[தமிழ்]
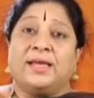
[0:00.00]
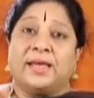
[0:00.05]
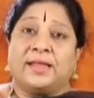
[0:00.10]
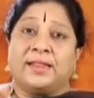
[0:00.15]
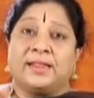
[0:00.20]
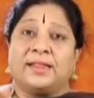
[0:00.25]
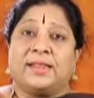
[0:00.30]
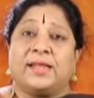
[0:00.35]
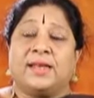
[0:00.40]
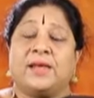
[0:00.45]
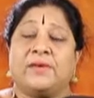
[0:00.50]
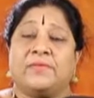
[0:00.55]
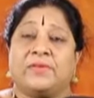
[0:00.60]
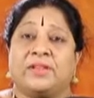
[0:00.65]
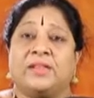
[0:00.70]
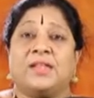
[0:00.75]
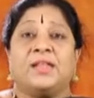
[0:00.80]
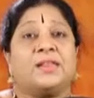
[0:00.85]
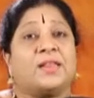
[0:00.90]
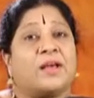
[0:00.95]
எத்தனை
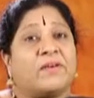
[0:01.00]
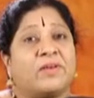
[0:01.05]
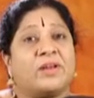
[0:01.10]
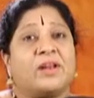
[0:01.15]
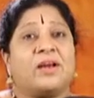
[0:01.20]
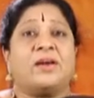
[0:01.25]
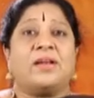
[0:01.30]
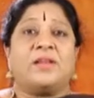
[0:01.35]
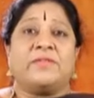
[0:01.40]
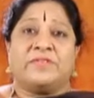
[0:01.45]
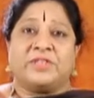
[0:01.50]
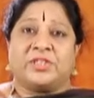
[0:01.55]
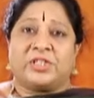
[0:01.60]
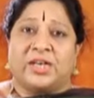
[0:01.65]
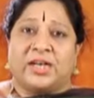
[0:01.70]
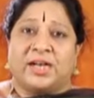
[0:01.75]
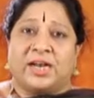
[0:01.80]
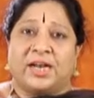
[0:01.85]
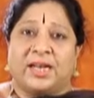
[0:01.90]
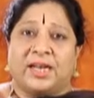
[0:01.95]
வந்து தவறான
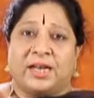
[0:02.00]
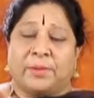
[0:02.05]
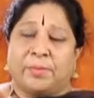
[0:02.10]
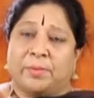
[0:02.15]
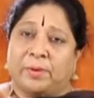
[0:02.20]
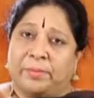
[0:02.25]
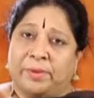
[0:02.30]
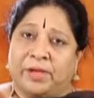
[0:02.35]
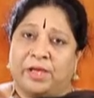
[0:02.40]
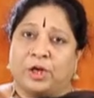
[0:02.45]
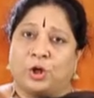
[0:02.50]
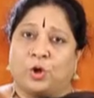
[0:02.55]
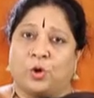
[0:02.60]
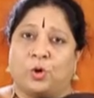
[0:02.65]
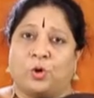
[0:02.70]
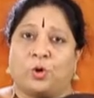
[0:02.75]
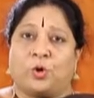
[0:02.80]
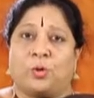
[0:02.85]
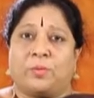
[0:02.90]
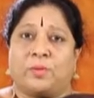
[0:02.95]
விஷயங்களை நம்ம
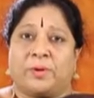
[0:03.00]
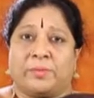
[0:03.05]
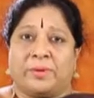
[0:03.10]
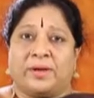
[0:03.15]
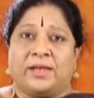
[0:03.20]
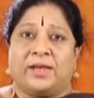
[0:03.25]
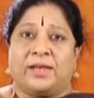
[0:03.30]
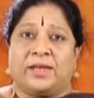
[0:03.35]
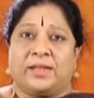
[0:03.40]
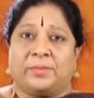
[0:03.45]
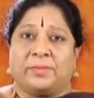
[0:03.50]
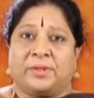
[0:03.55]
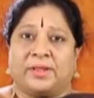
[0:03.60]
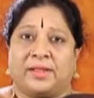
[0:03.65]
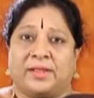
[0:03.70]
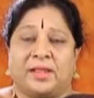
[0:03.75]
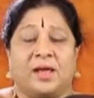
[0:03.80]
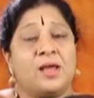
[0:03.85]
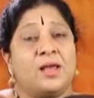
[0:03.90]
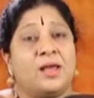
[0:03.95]
மேற்கொள்கிறோம் அப்படிங்கிறத
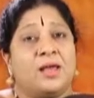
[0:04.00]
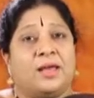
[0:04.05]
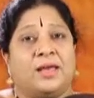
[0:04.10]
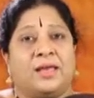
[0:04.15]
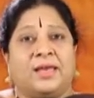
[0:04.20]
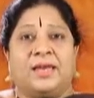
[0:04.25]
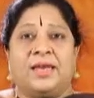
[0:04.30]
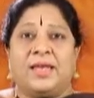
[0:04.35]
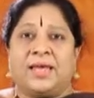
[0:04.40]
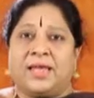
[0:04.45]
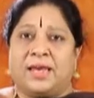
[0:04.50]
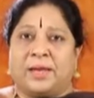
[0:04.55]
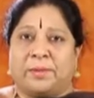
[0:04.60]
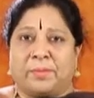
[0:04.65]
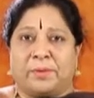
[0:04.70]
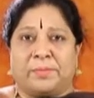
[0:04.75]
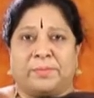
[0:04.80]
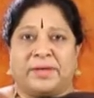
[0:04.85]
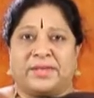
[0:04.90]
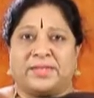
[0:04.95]
பற்றி தான் இன்றைக்கி
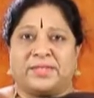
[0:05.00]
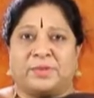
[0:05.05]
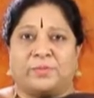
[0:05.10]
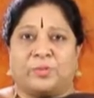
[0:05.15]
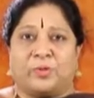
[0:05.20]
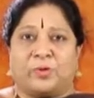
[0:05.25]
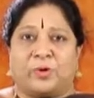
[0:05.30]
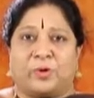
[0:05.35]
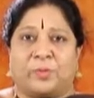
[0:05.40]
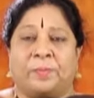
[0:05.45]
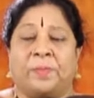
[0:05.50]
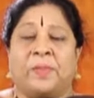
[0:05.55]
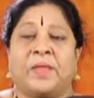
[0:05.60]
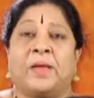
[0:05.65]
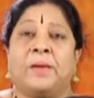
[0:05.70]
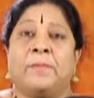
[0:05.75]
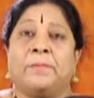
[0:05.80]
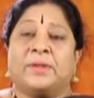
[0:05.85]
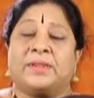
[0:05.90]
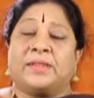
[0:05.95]
நம்ம பேச போகிறோம்
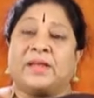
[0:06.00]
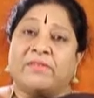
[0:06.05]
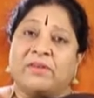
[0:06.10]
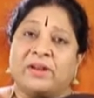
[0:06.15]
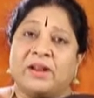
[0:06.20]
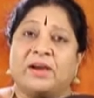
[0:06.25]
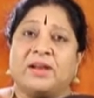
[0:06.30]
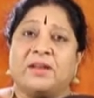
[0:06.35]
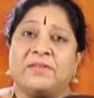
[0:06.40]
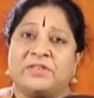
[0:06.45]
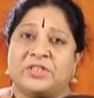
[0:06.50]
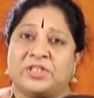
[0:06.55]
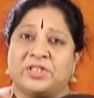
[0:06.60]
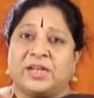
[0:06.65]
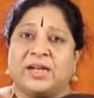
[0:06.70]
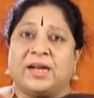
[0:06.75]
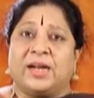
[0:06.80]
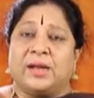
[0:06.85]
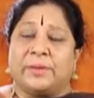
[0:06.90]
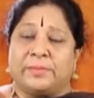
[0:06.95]
இப்போ தவறான
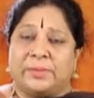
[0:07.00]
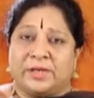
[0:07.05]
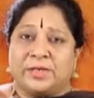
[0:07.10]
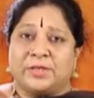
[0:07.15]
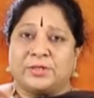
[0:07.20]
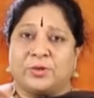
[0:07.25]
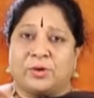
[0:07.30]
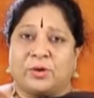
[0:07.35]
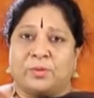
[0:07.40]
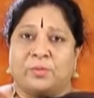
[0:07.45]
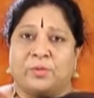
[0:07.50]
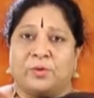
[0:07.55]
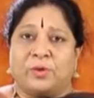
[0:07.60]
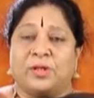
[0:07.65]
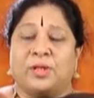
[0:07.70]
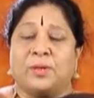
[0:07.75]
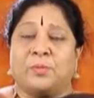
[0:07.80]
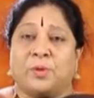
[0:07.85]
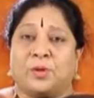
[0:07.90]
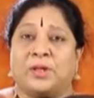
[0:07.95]
விஷயங்கள் அப்படின்னு சொல்லும்
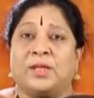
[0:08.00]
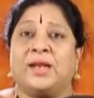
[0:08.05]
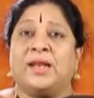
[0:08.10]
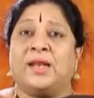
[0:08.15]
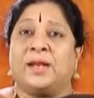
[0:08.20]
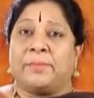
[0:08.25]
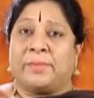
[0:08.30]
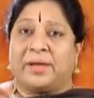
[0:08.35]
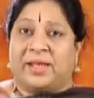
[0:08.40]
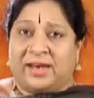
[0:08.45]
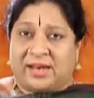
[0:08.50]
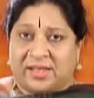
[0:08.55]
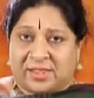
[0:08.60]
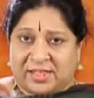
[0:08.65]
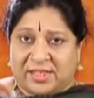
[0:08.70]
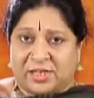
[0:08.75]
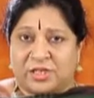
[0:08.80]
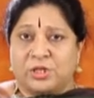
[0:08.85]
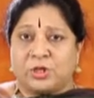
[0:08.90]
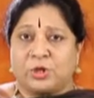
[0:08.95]
பொழுது முதல்ல நம்ம என்ன
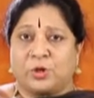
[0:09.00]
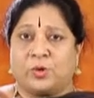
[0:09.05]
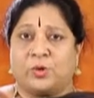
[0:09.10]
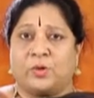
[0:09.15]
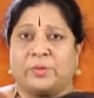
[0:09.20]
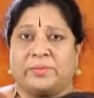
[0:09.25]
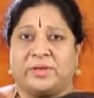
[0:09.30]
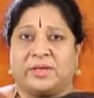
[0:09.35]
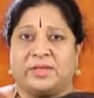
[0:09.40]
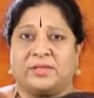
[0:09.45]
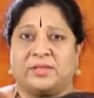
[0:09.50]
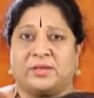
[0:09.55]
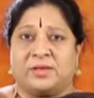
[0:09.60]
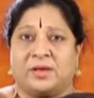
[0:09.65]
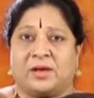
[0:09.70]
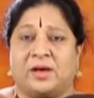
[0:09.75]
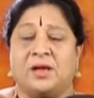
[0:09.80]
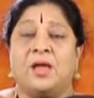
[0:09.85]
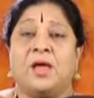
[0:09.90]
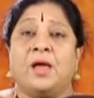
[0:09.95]
தெரிஞ்சுக்கணும் அப்படின்னு
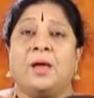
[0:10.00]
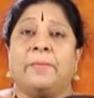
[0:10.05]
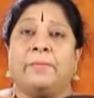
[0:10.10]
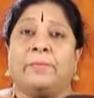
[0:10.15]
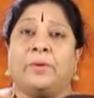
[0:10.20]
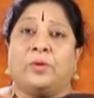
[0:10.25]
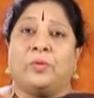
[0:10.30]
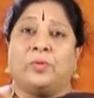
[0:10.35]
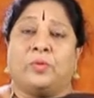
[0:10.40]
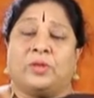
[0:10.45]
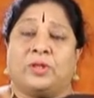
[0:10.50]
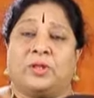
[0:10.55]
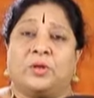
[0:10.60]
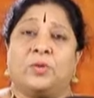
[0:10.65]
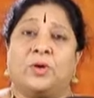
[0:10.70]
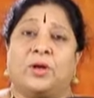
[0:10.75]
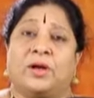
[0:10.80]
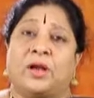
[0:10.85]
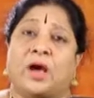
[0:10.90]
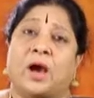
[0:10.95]
சொன்னால் இப்போ வந்து
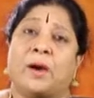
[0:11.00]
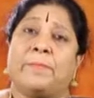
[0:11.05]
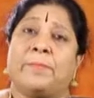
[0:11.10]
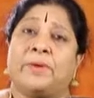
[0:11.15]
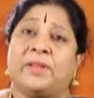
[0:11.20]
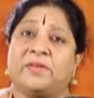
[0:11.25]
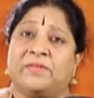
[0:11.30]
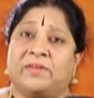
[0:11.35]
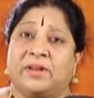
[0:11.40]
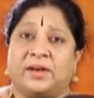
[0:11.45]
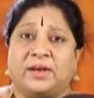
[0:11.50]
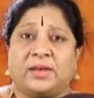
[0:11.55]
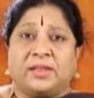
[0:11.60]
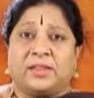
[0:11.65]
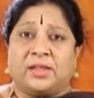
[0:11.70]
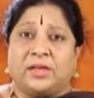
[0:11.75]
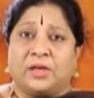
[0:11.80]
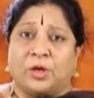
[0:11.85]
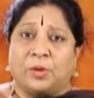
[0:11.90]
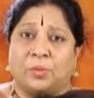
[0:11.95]
ஒரு நாற்பது
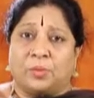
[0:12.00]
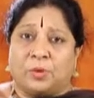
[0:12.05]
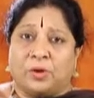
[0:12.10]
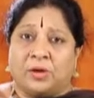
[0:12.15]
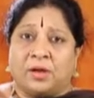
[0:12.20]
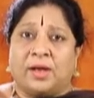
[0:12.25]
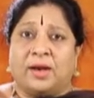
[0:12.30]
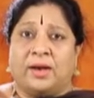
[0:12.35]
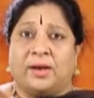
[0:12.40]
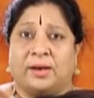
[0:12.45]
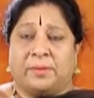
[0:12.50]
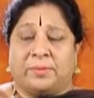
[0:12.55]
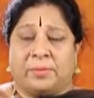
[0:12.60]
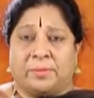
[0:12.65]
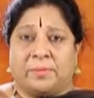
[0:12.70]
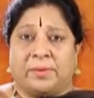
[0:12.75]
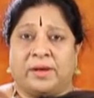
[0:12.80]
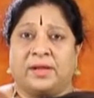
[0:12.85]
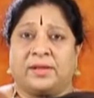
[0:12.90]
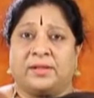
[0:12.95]
வருடத்திற்கு முன்னால் நம்ம
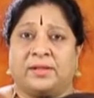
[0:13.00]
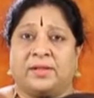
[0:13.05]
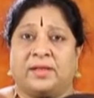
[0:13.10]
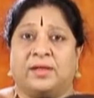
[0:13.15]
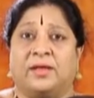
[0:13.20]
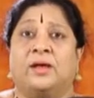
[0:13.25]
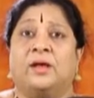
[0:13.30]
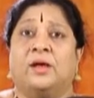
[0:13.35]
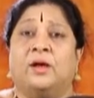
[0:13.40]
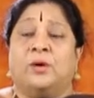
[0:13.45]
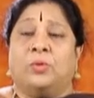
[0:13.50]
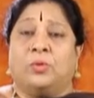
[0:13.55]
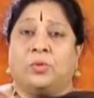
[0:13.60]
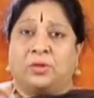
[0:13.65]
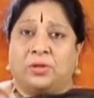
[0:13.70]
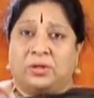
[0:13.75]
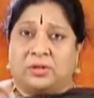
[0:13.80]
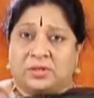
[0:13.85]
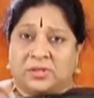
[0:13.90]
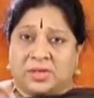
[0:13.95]
பார்த்த
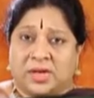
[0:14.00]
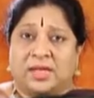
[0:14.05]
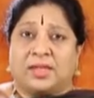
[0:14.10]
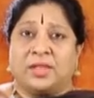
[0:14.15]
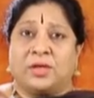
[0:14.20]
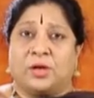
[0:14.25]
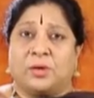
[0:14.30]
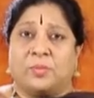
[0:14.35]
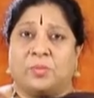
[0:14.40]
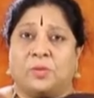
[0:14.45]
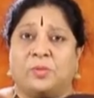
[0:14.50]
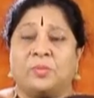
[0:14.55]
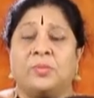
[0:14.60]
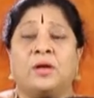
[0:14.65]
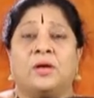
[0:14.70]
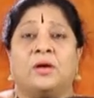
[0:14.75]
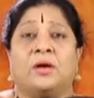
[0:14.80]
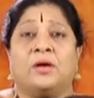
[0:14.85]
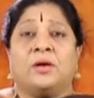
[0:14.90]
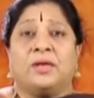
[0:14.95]
ஒரு ஜாதகமும்
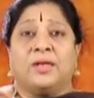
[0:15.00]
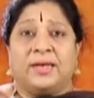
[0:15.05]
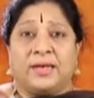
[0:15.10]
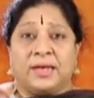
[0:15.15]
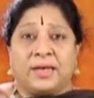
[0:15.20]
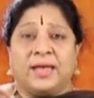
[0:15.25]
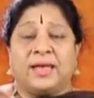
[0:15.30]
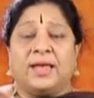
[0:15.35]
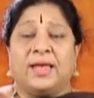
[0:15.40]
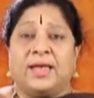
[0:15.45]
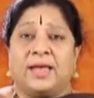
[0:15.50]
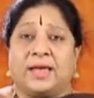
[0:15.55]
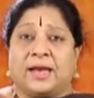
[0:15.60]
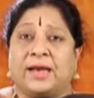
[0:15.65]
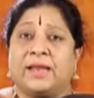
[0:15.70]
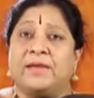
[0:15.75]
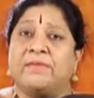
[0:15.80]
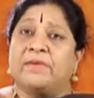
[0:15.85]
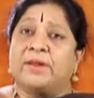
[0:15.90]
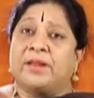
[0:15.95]
இன்னைக்கு
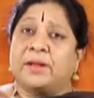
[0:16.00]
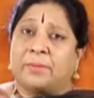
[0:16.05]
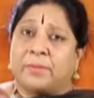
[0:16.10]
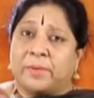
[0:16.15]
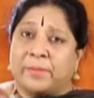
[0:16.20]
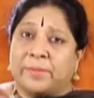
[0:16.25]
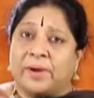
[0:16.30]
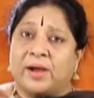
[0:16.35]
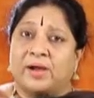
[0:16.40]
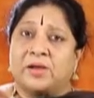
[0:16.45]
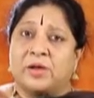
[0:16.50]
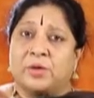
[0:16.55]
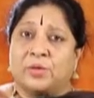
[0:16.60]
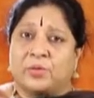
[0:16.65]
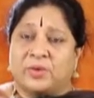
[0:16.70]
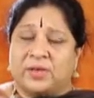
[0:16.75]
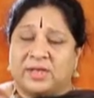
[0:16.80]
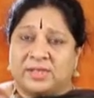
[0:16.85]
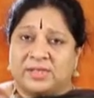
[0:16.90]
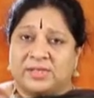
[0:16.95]
அளவில் நம்ம
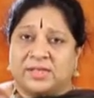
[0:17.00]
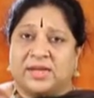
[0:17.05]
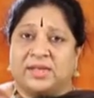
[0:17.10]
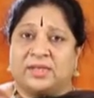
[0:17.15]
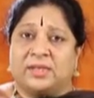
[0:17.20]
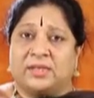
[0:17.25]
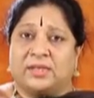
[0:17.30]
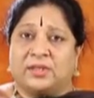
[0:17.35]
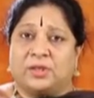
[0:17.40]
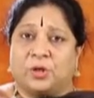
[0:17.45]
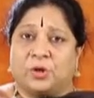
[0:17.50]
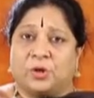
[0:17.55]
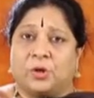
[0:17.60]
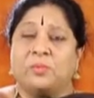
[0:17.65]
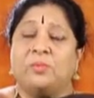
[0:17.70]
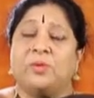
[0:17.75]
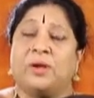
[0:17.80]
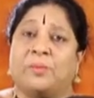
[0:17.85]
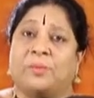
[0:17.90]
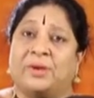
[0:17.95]
பார்க்கக்கூடிய
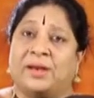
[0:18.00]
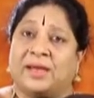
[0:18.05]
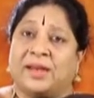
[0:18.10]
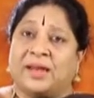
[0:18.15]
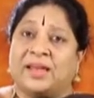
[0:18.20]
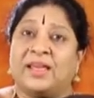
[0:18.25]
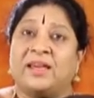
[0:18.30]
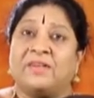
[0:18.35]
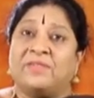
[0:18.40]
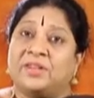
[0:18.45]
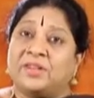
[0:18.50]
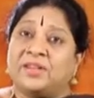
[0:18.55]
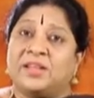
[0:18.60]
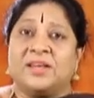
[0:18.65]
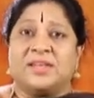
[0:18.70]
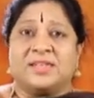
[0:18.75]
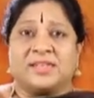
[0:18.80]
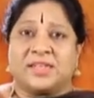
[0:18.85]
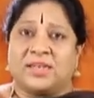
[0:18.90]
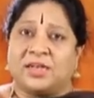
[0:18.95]
ஜாதகத்திற்கும் நம்ம நிறைய
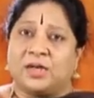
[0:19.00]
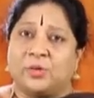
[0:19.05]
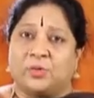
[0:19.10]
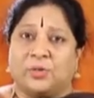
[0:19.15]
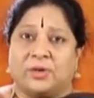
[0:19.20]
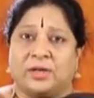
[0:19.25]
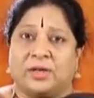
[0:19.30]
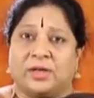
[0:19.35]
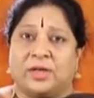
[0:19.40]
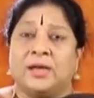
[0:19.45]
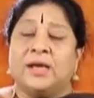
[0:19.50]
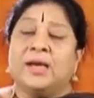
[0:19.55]
வித்தியாசங்கள் உண்டு